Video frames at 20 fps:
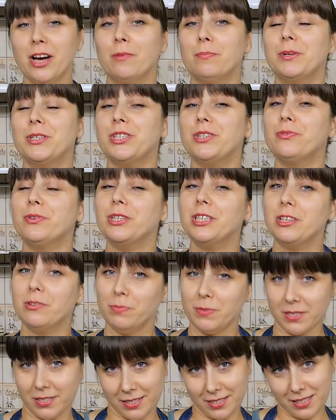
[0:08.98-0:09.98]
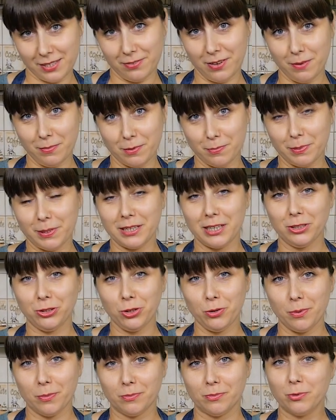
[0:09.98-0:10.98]
Мы сегодня вместе с вами
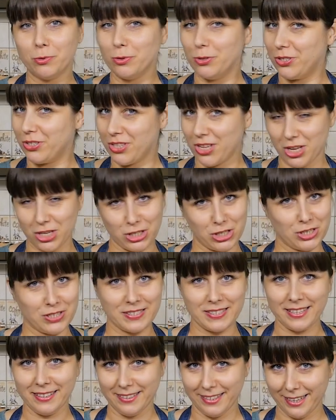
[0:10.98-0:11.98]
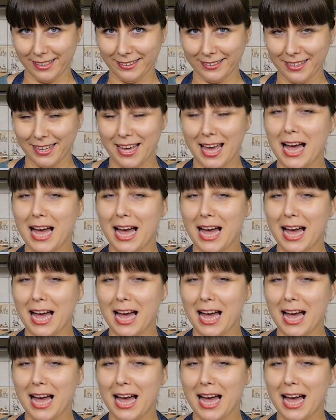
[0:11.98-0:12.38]
приготовим вкуснейший салат,